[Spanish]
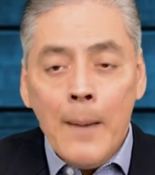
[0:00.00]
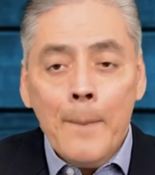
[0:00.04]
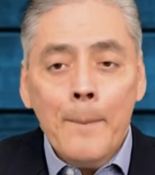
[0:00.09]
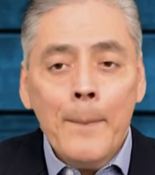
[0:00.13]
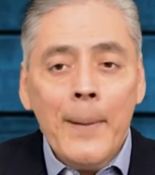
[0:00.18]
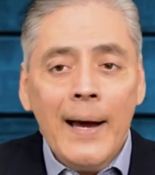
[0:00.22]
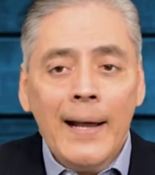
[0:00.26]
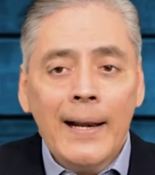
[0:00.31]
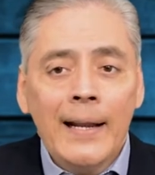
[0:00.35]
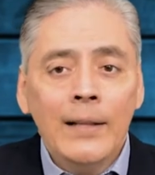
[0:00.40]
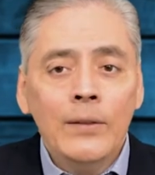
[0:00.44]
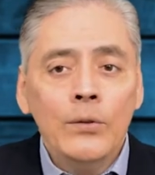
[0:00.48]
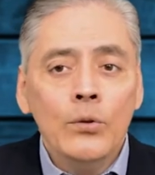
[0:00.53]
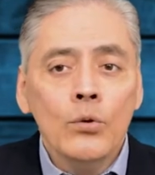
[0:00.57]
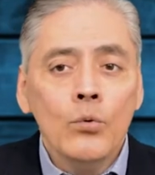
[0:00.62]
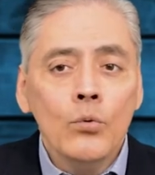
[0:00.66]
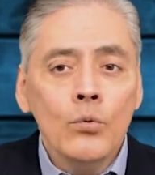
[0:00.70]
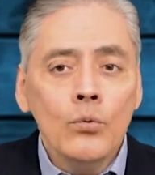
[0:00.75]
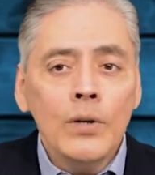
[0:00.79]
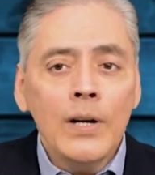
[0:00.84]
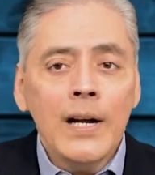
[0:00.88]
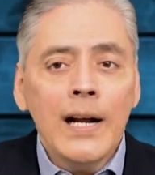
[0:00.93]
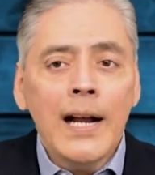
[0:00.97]
para
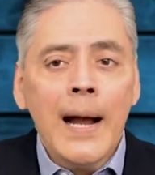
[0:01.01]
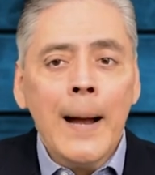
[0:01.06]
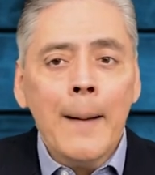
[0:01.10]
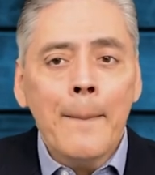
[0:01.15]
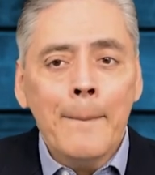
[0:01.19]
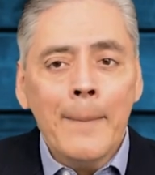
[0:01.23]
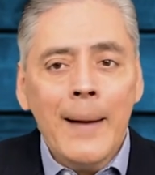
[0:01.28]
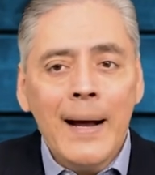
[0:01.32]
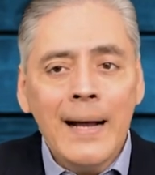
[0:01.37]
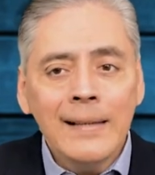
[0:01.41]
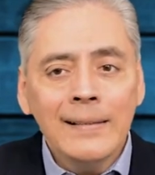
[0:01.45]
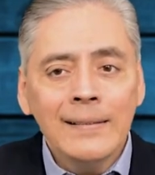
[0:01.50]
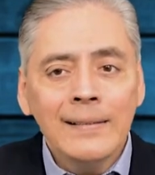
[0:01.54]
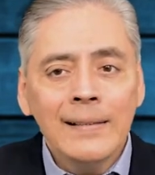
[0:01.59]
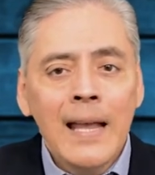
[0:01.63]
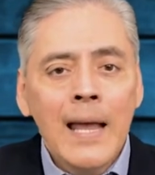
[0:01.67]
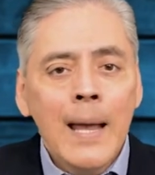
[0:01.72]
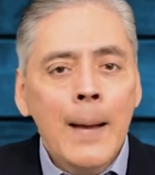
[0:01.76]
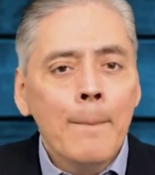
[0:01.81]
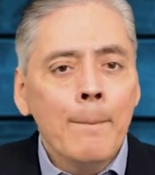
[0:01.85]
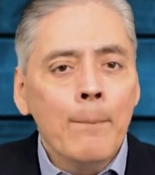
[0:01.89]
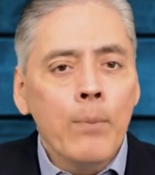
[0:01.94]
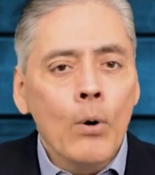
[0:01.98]
nunca más
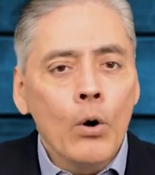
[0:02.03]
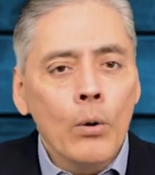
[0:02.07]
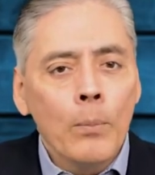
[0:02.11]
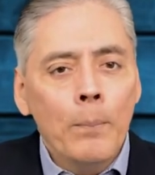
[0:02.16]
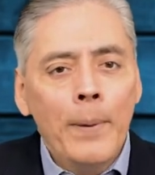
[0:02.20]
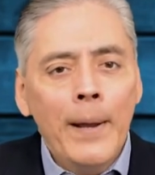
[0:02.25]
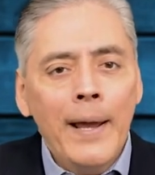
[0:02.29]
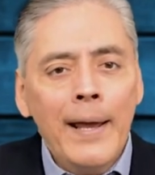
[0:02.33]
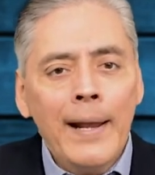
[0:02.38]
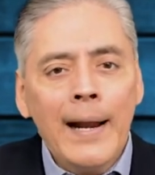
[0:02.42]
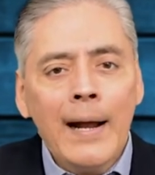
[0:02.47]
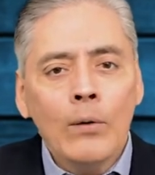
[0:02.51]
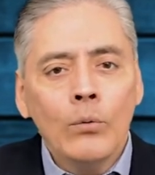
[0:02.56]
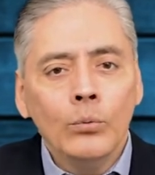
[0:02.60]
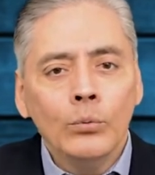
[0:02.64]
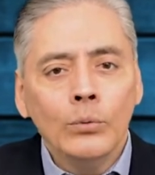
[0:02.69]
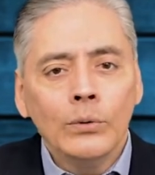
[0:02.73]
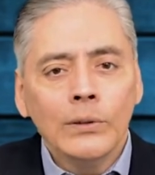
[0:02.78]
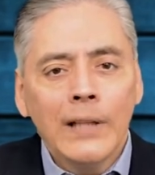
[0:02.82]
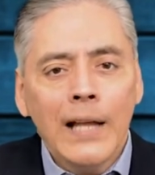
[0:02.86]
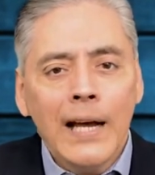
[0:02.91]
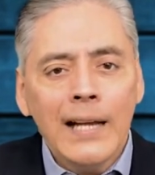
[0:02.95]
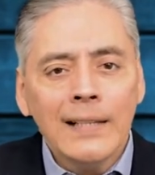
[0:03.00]
volver a
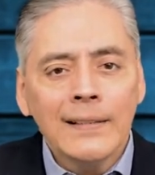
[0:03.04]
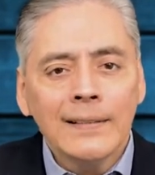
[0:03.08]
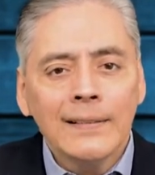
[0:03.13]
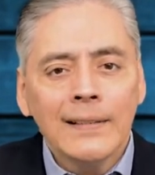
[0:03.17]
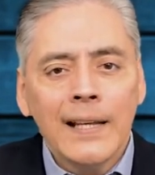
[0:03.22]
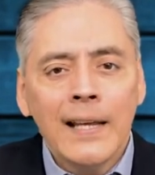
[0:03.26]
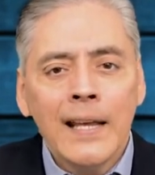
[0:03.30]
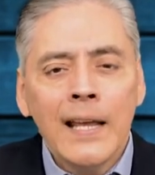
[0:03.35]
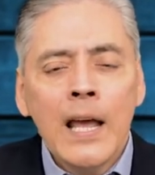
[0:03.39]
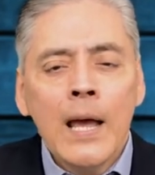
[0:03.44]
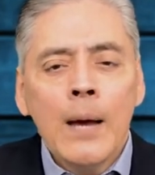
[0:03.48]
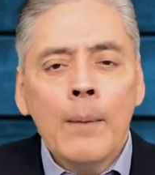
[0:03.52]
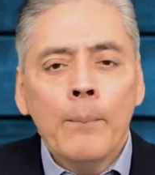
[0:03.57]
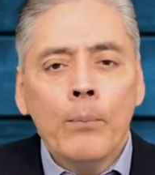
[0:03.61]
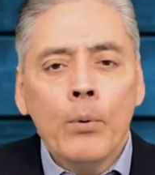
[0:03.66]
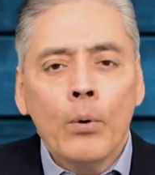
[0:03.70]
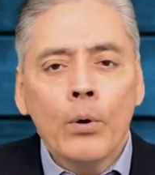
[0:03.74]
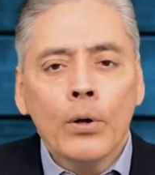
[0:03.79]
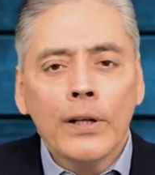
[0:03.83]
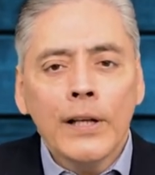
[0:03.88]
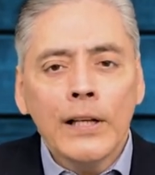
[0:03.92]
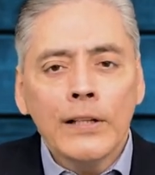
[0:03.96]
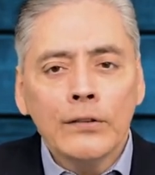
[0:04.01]
juntarse
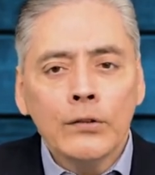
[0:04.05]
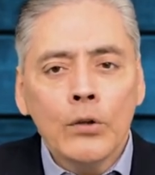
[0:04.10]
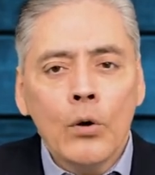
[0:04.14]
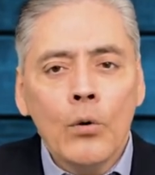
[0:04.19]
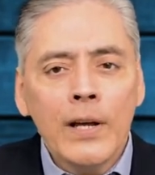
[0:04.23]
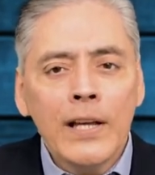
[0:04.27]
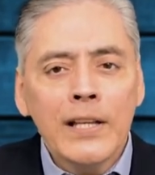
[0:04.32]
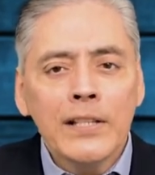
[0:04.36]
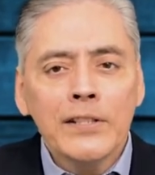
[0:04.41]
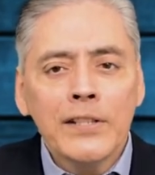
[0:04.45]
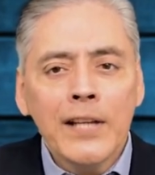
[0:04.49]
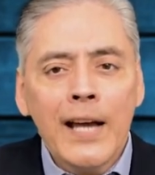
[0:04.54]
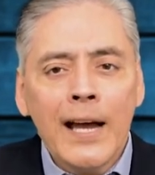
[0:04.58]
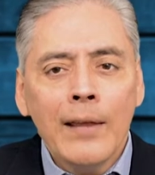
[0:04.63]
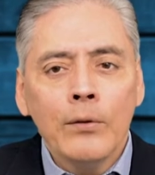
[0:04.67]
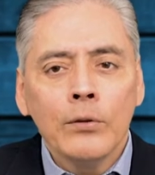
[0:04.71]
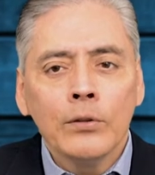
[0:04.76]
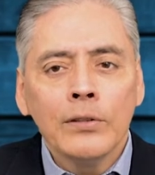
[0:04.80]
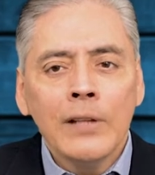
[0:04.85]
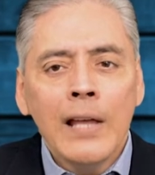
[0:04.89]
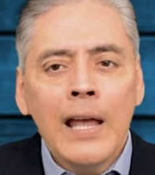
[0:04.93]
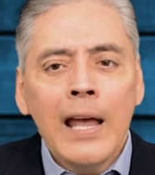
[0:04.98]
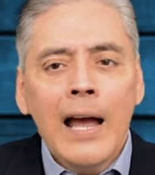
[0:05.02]
porque son
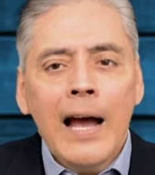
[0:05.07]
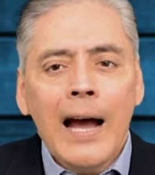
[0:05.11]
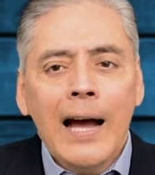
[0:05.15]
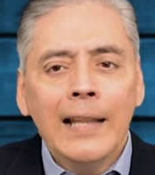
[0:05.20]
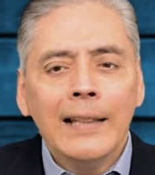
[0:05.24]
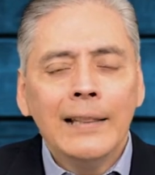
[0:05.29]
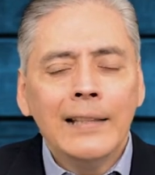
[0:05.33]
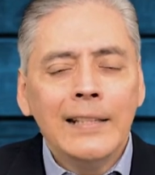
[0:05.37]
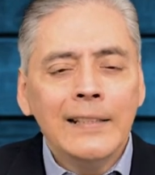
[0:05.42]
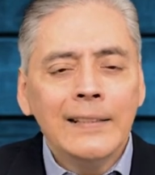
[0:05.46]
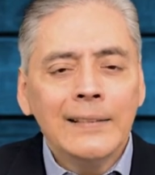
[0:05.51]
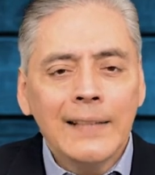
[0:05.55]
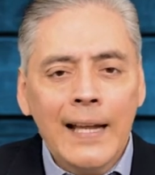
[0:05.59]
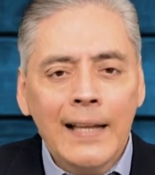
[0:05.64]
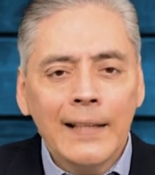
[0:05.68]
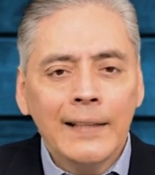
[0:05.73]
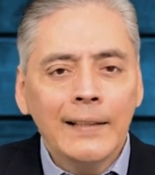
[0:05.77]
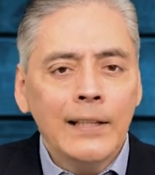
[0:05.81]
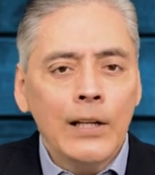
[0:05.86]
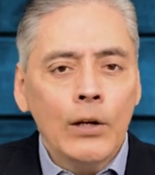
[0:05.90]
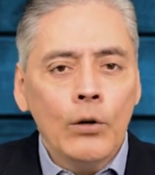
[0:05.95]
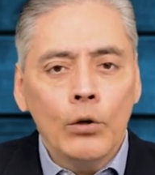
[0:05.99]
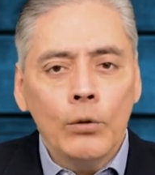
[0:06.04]
echados al
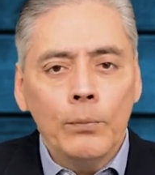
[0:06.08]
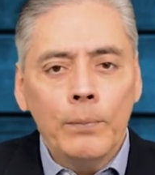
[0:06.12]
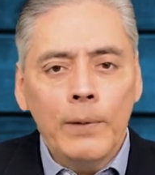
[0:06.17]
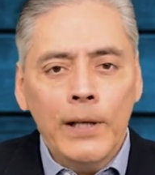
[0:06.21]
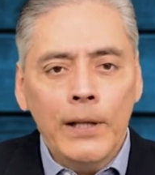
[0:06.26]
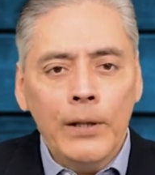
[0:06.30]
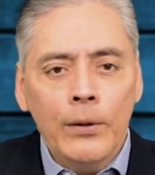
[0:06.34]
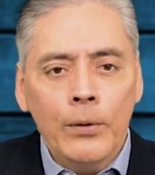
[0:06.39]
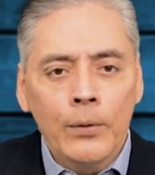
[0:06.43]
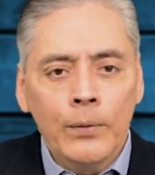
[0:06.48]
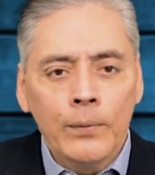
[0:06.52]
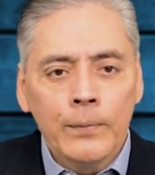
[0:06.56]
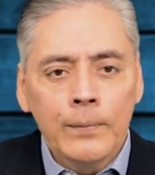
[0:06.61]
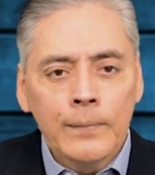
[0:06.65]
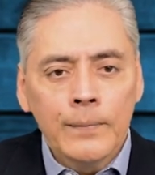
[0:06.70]
distante olvido.